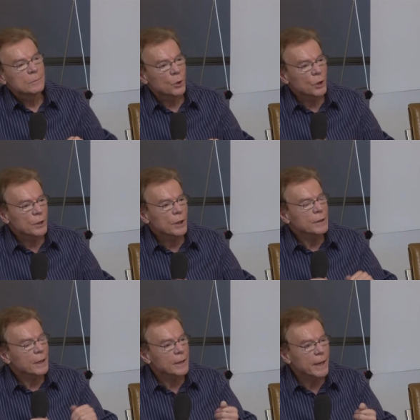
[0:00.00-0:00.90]
Politik
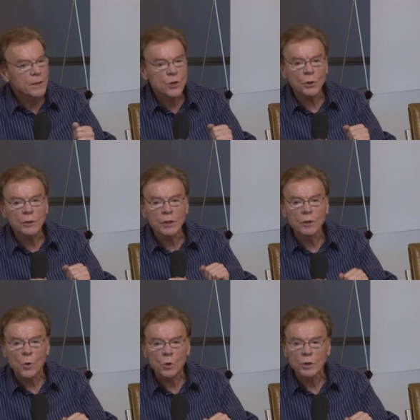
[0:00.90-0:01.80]
der kleinen Schritte
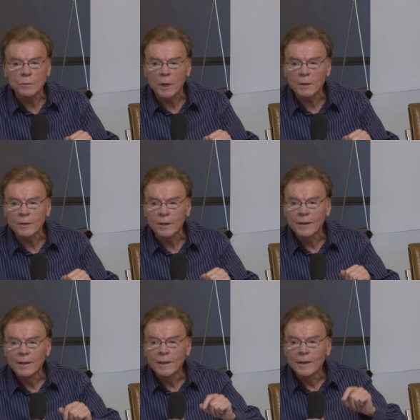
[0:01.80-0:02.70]
nicht möglich machte.
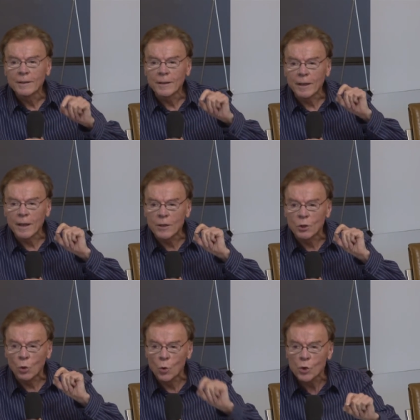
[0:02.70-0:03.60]
Die
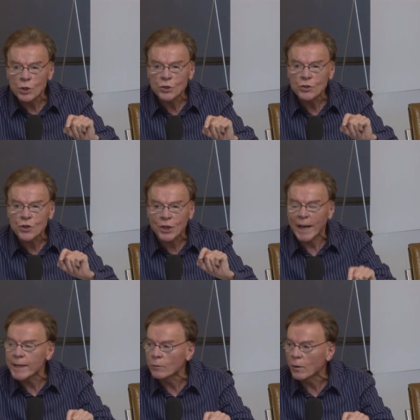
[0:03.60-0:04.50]
ideologischen
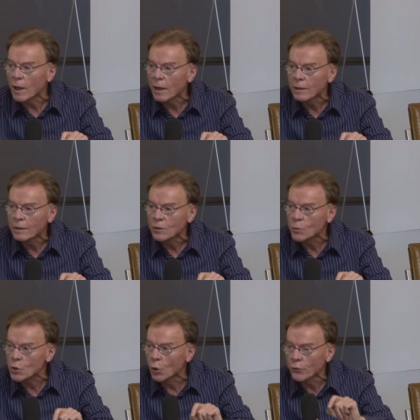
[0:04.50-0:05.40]
Streitfragen
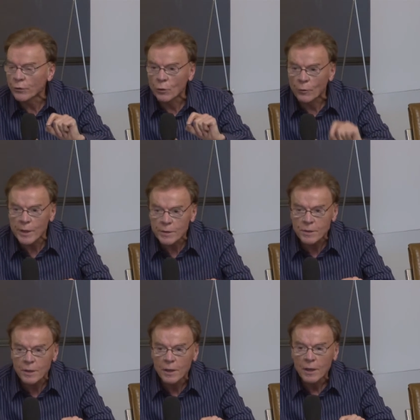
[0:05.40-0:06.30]
zwischen Ost und
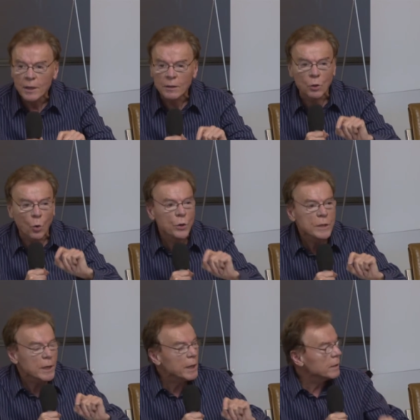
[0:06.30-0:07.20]
West, die
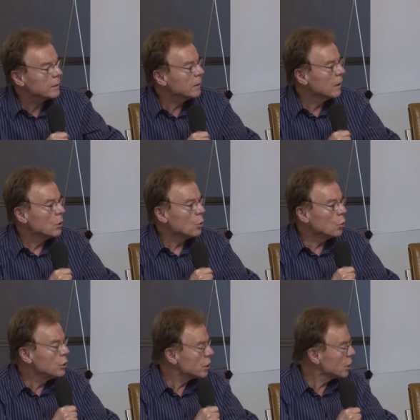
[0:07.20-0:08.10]
grundlegenden
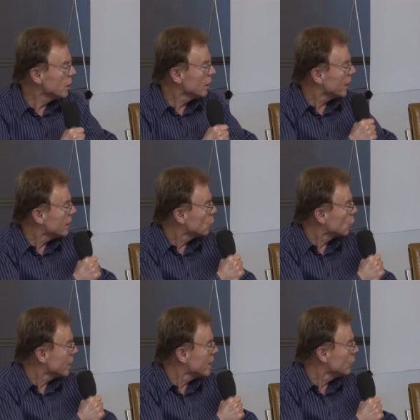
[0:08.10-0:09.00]
Unterschiede der
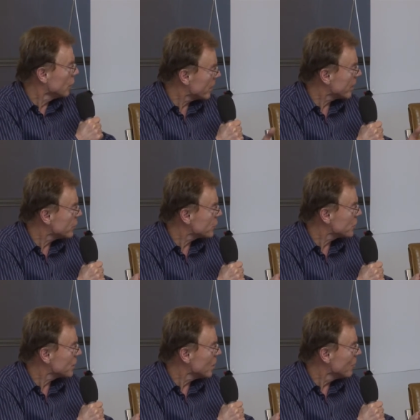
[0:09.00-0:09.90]
Ideologien und der
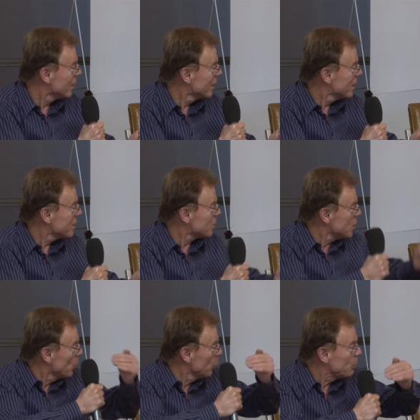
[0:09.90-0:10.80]
Wertesysteme.
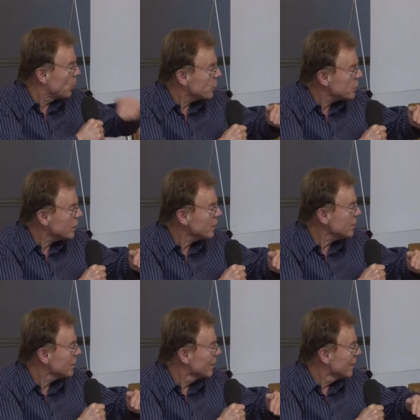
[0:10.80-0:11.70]
Sie wurden
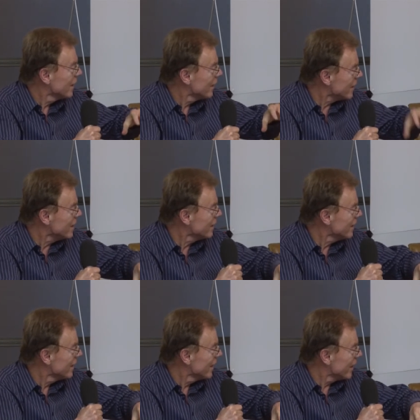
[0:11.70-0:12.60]
plötzlich hier
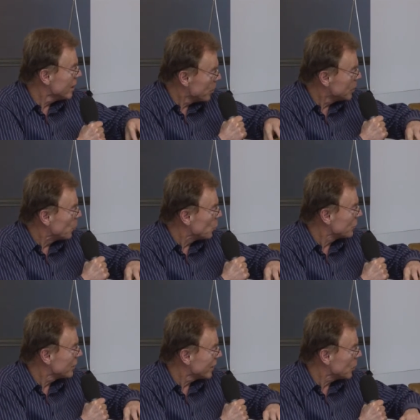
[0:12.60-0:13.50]
in den
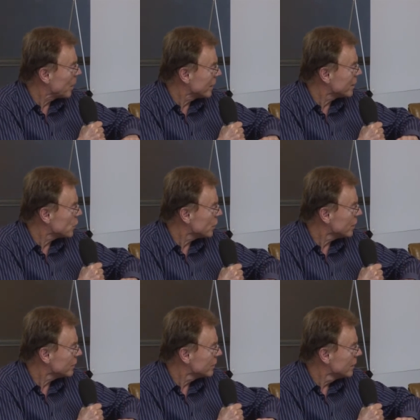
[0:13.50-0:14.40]
Mittelpunkt der Debatte
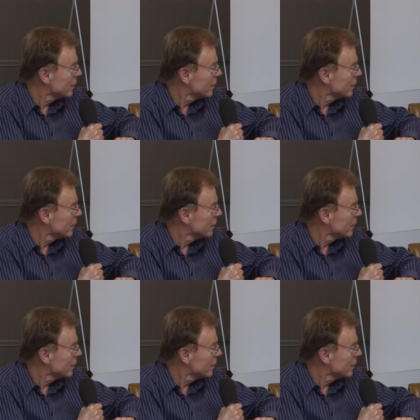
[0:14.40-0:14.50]
gestellt.